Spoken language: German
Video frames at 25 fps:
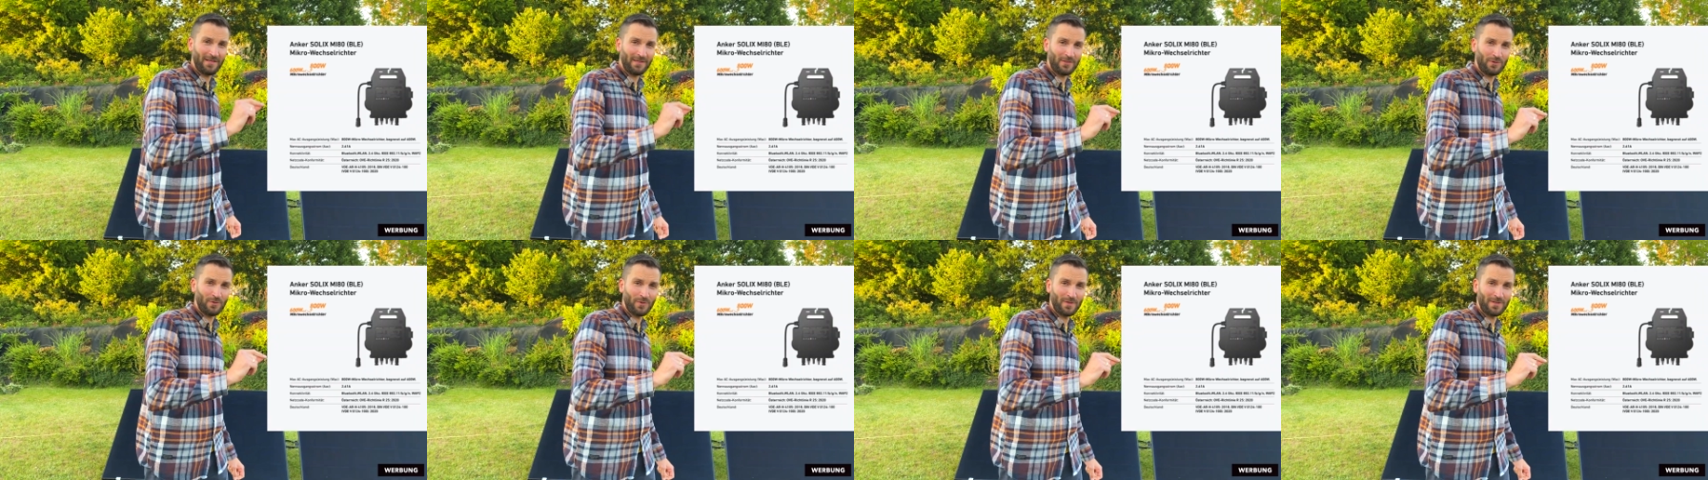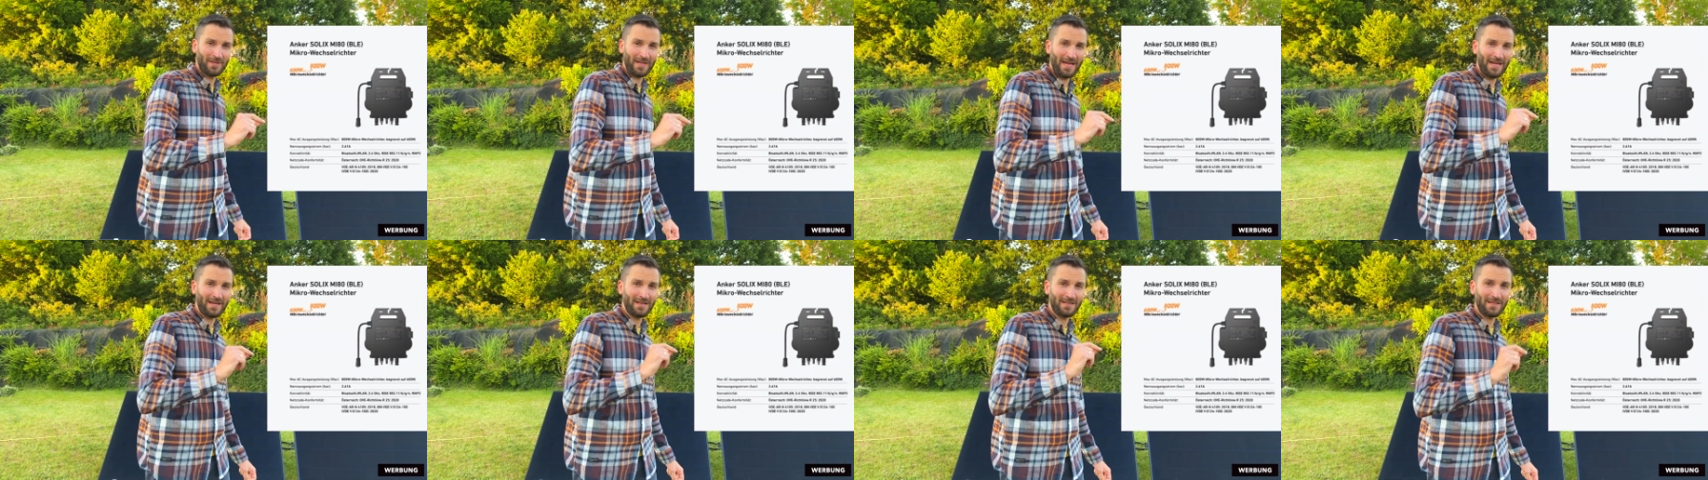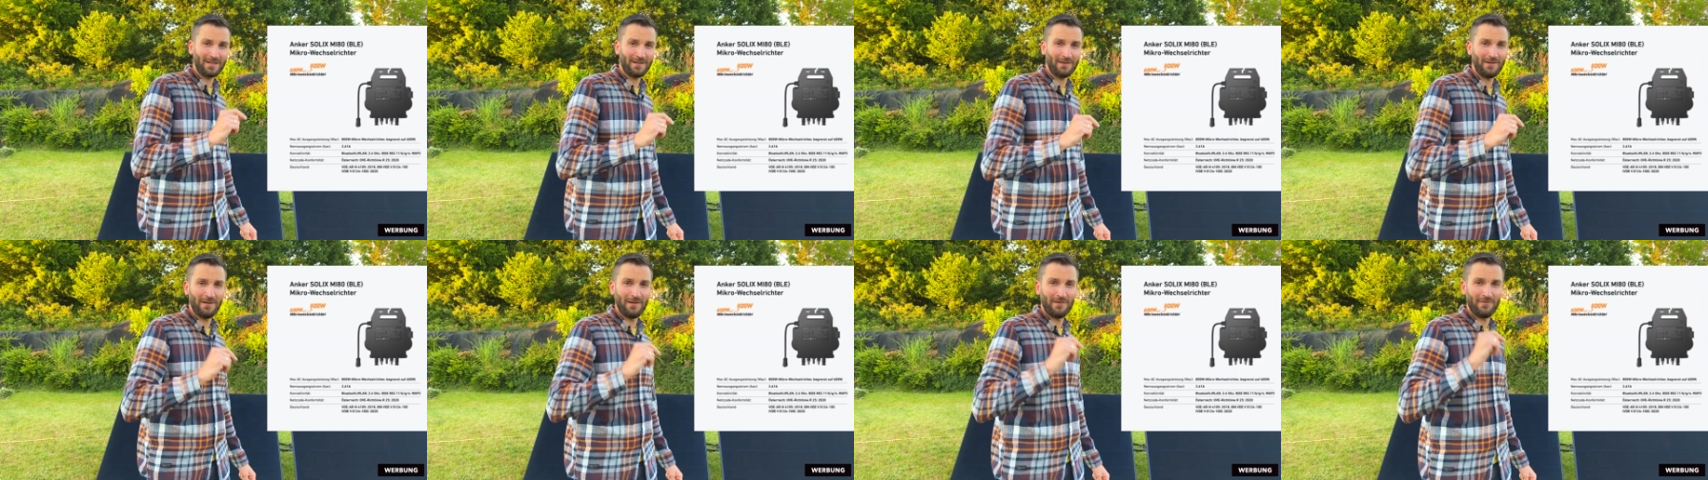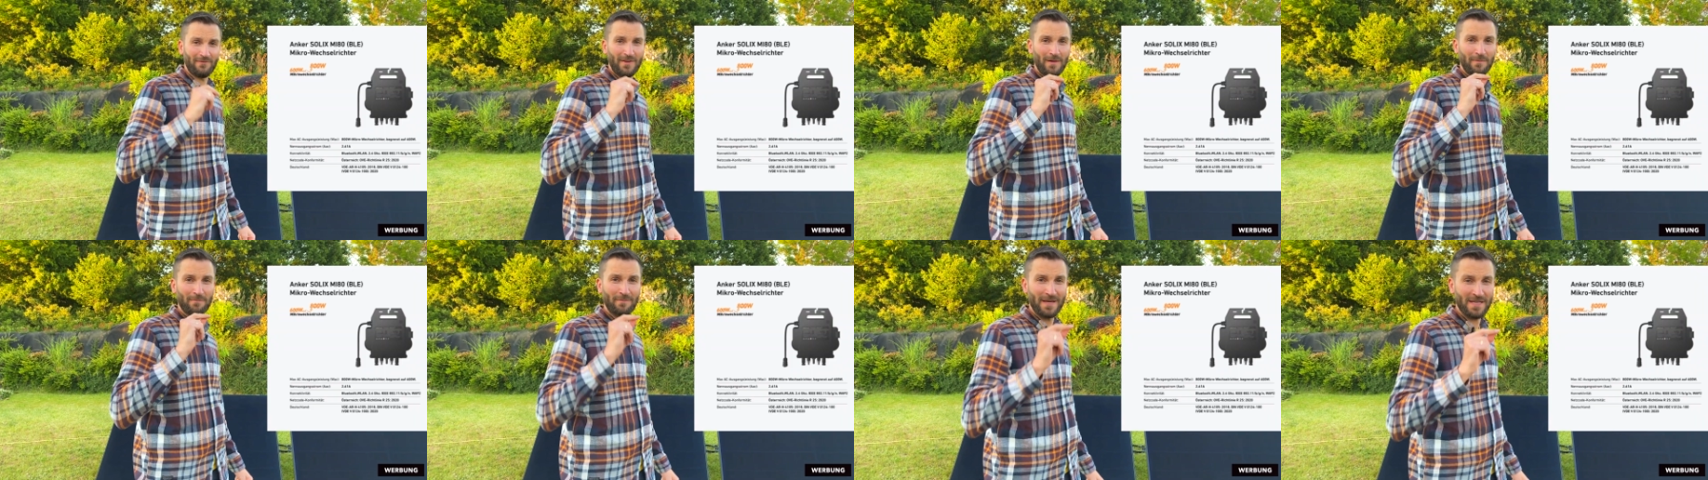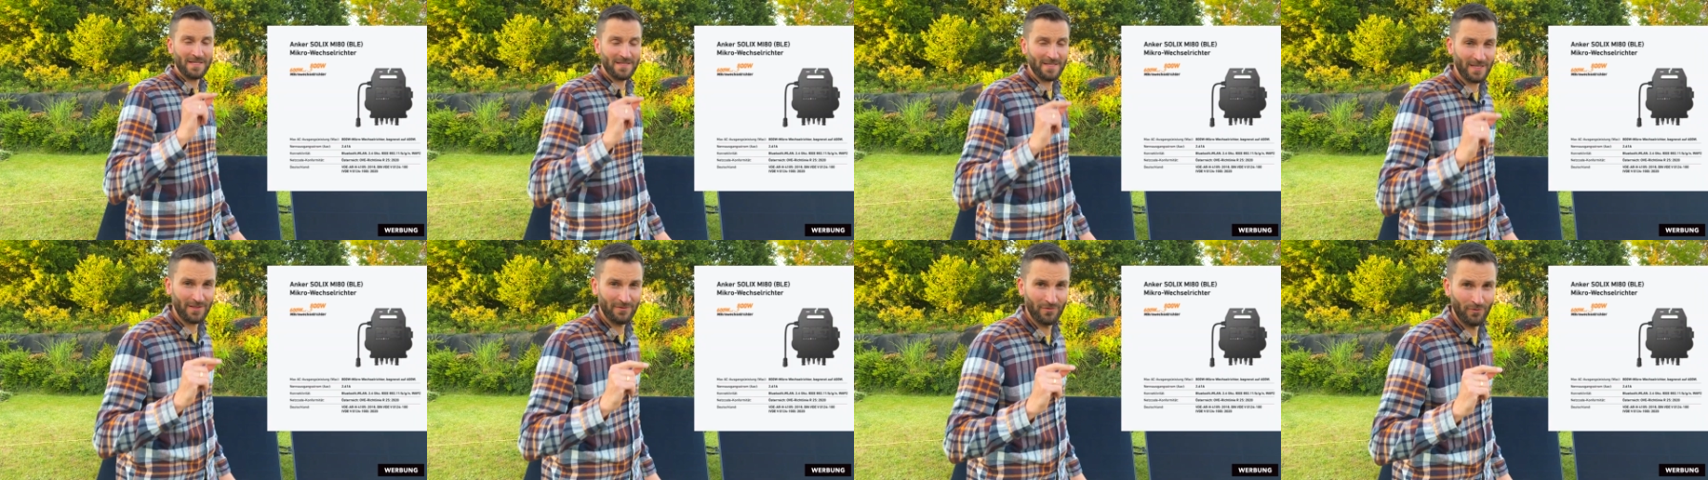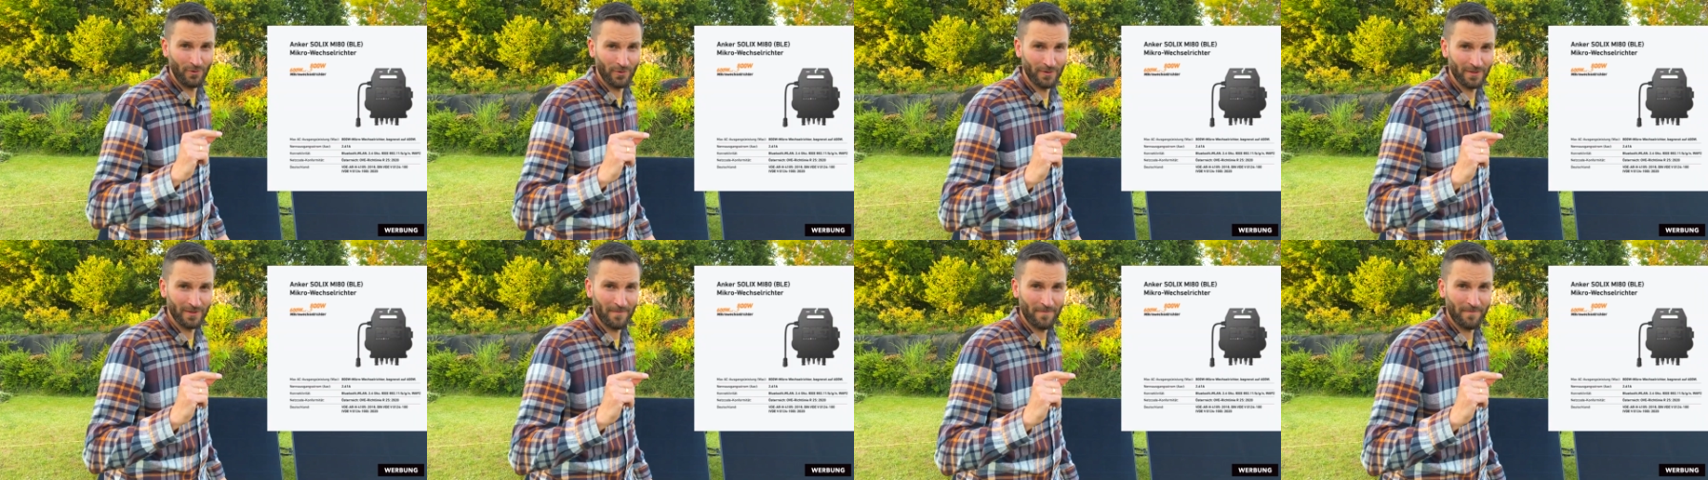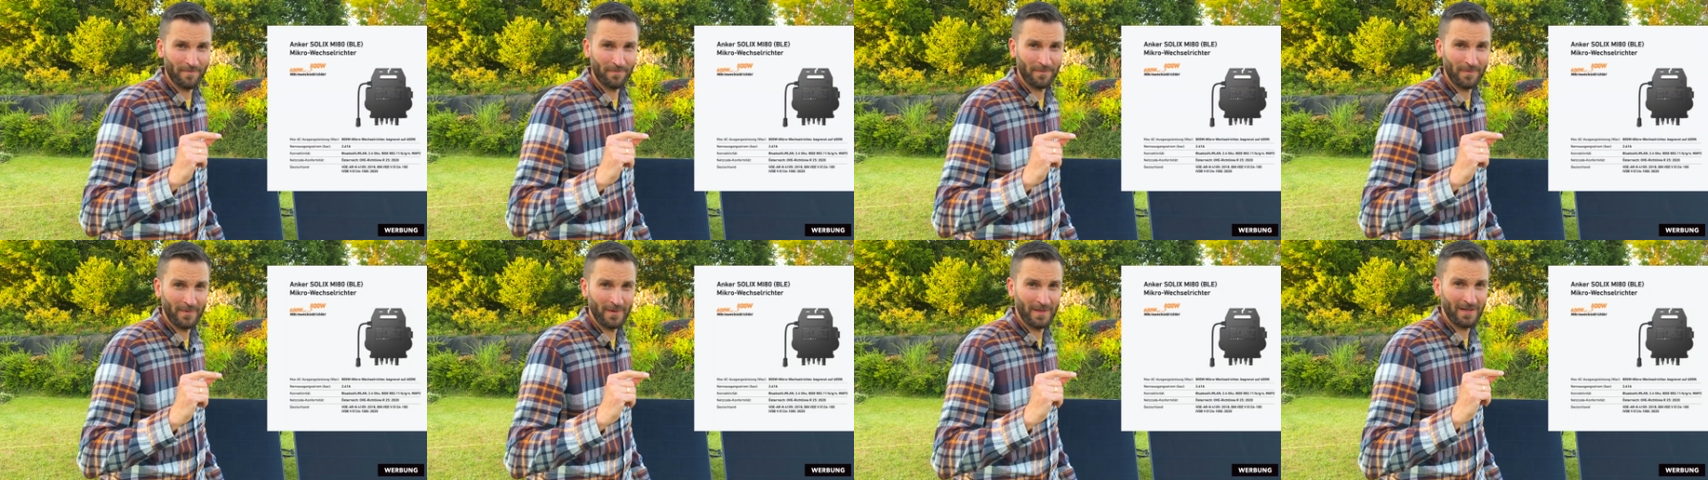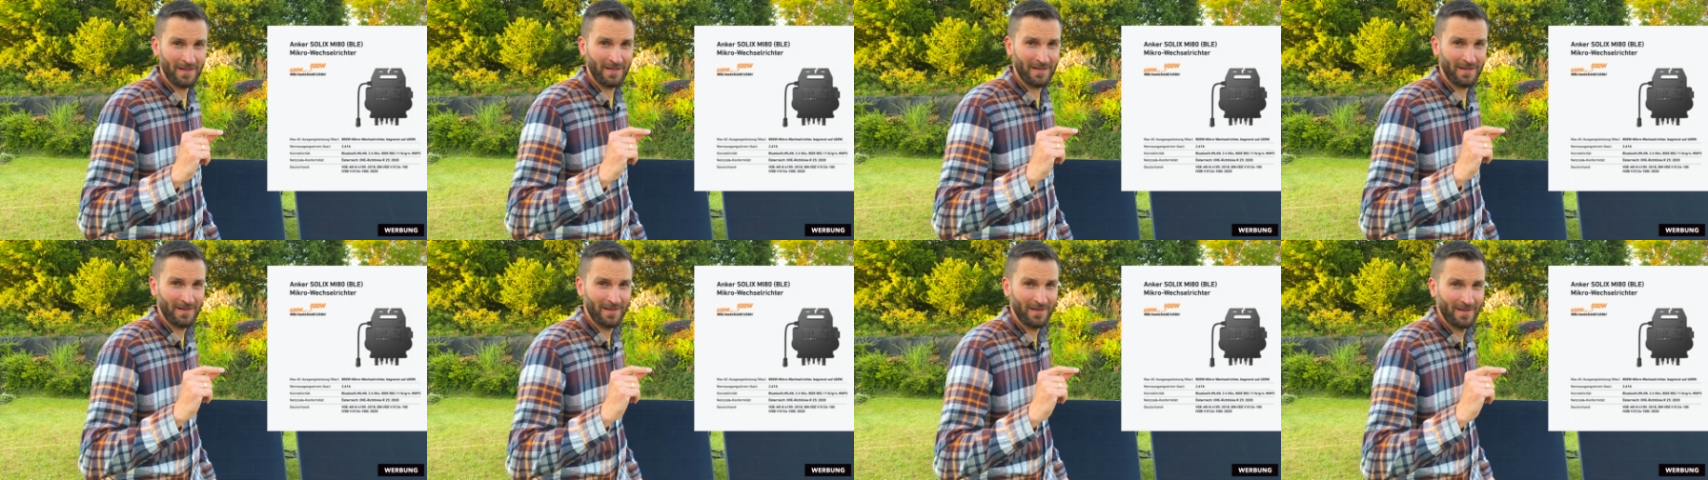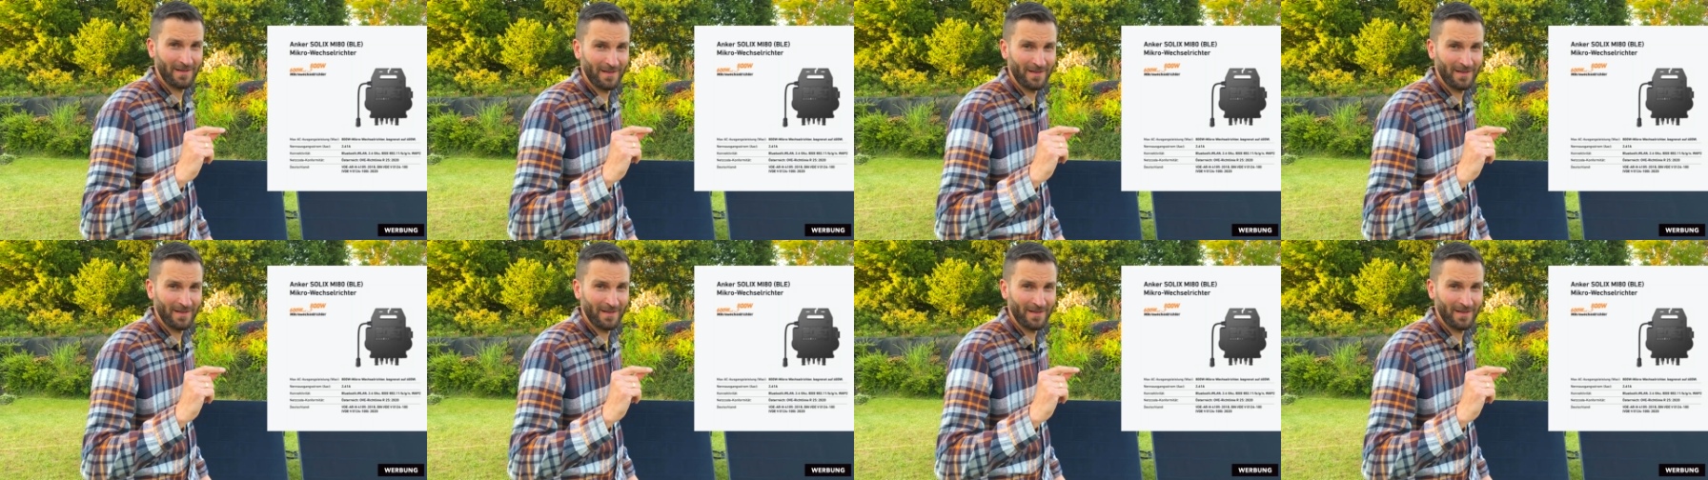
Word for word: durch Enker verbessert wurde. Ja?